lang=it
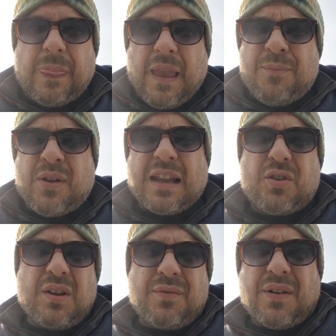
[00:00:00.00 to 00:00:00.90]
e
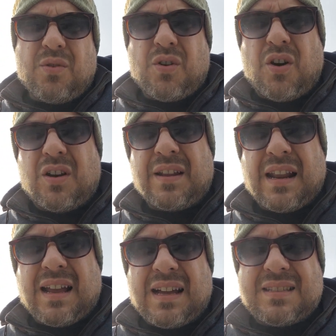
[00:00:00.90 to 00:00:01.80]
Moracchioli fa un gol
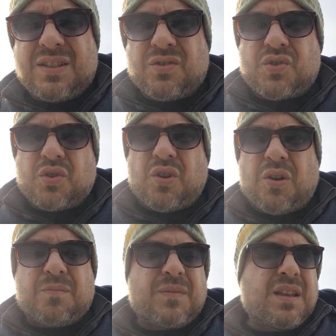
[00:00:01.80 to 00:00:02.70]
ragazzi non solo